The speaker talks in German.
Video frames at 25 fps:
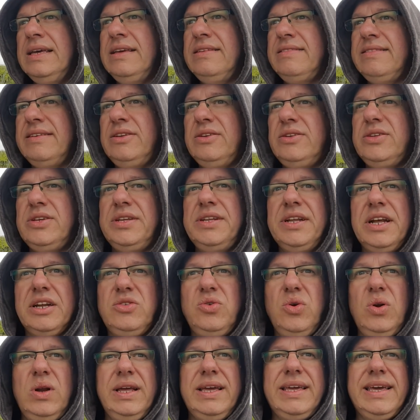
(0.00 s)
hier sind
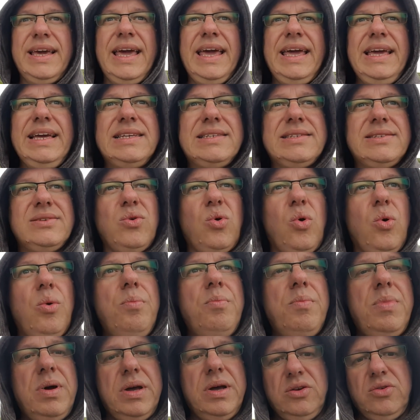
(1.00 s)
natürlich
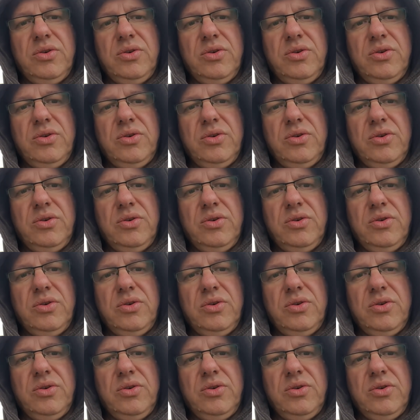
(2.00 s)
ringsrum,